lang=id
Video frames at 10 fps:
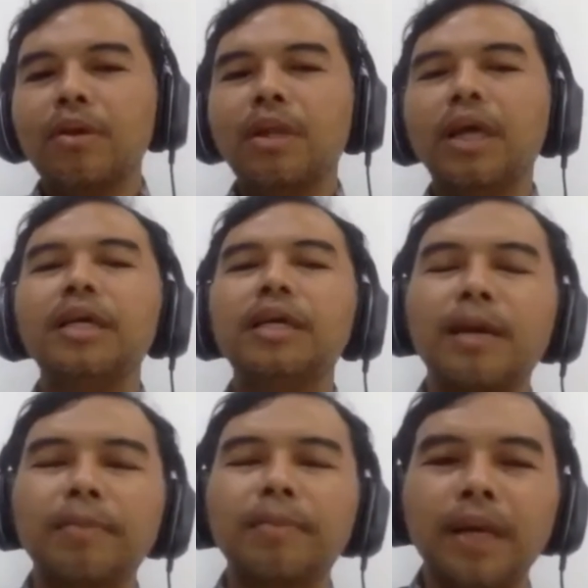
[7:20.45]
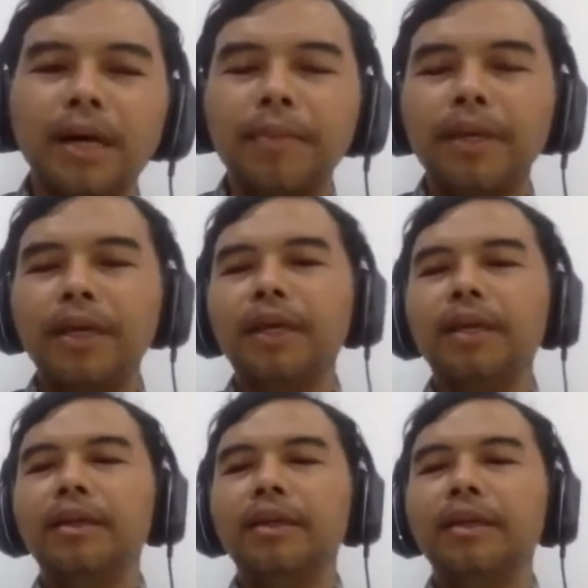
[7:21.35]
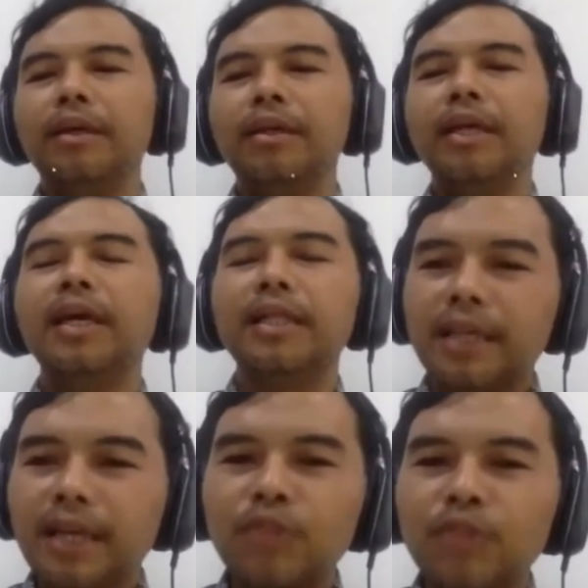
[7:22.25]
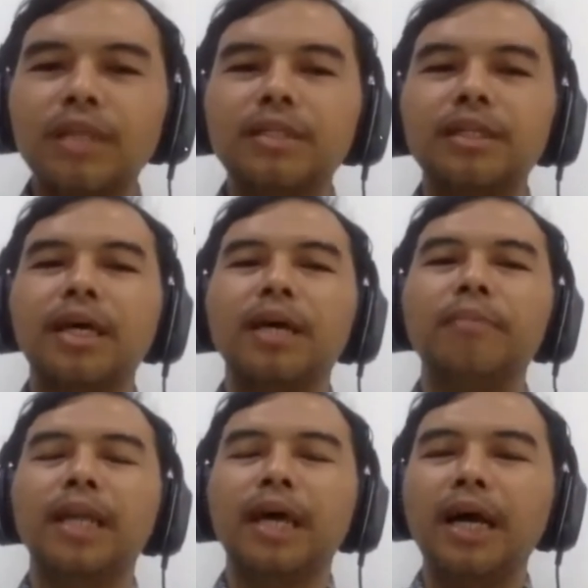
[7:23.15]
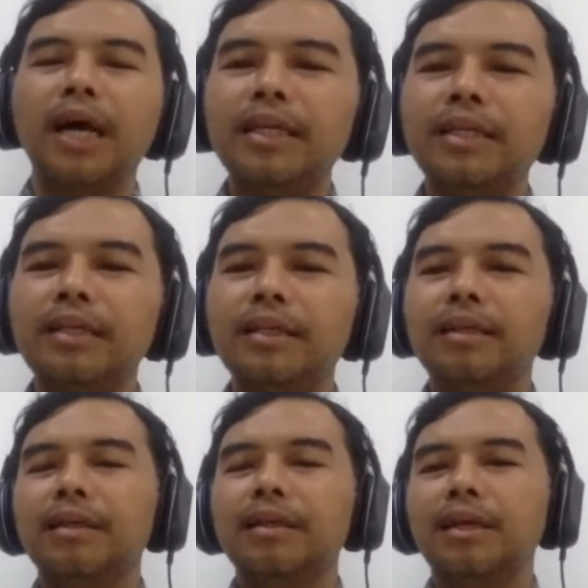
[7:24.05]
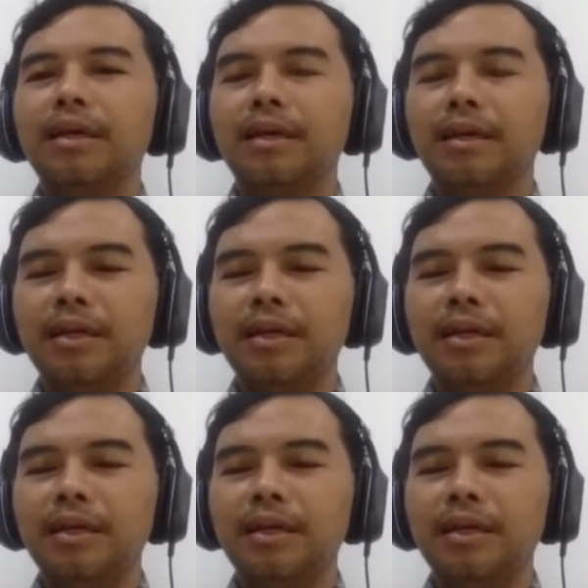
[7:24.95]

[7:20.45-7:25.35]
Lahir KPKPN yang ketika juga sedang menangani ya,